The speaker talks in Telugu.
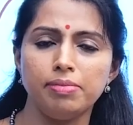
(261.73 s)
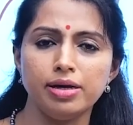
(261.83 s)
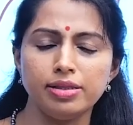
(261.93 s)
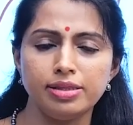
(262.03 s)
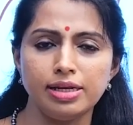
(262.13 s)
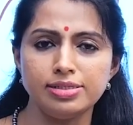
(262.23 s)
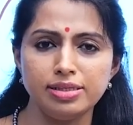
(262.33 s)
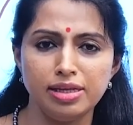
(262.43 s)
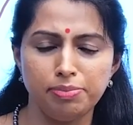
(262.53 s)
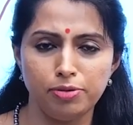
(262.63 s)
మనకు
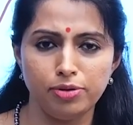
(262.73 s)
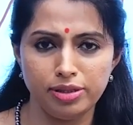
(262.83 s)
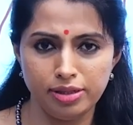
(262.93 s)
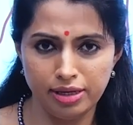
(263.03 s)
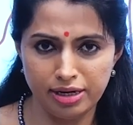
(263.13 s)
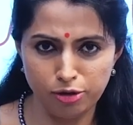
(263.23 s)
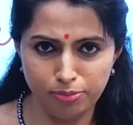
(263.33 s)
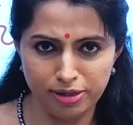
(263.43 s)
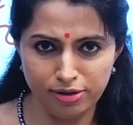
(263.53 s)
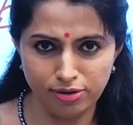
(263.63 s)
తెలిసింది ఇప్పుడు ఇది
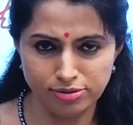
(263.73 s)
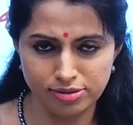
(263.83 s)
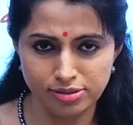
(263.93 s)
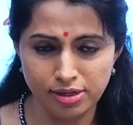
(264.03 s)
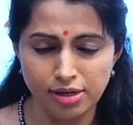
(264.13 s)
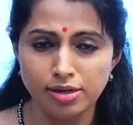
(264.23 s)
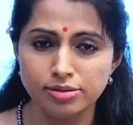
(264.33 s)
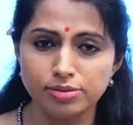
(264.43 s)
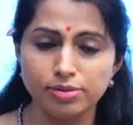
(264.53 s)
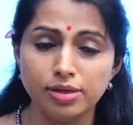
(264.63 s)
ఎండోమెట్రియాసిస్
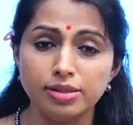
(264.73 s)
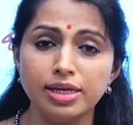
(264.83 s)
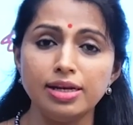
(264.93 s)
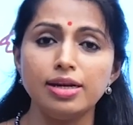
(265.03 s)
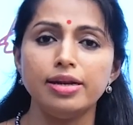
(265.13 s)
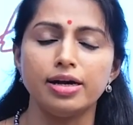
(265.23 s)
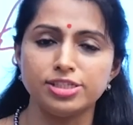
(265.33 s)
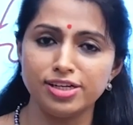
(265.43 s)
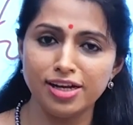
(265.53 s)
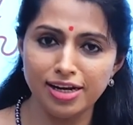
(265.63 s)
సో దీని
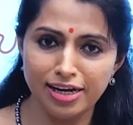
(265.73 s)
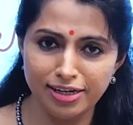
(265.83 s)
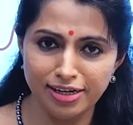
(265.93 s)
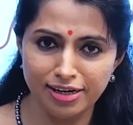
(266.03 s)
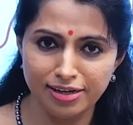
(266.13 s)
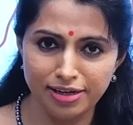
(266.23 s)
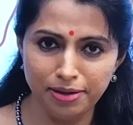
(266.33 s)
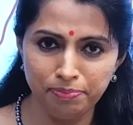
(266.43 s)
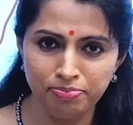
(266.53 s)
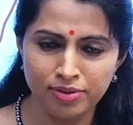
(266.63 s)
లక్షణాలు ఏంటి
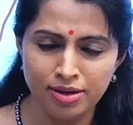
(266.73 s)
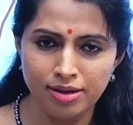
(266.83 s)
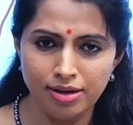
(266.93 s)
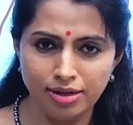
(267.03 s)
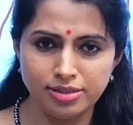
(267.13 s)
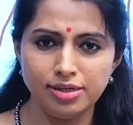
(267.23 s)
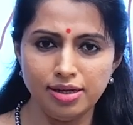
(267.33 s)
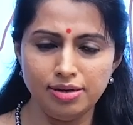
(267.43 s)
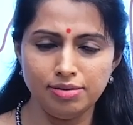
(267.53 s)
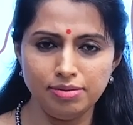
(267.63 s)
అంటే
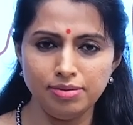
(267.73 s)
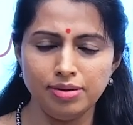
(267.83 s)
లక్షణాల్లో